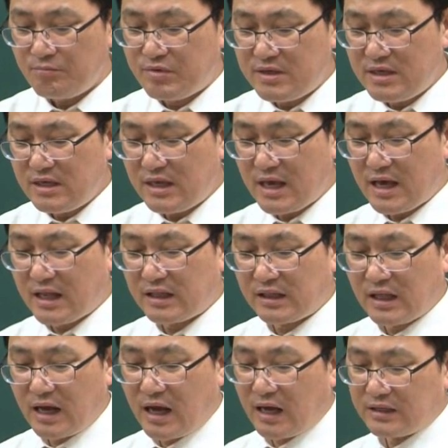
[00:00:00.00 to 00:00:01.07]

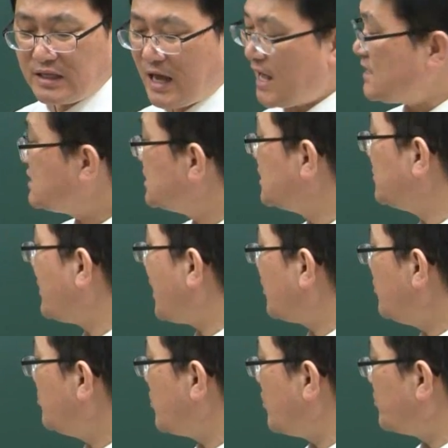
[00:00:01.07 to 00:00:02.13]
비례한다. 근데
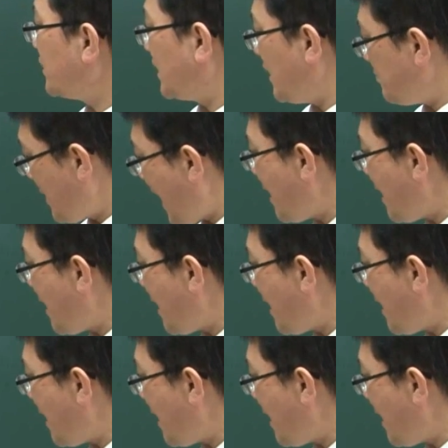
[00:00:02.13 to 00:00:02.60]
안찌름하고 뭡니까?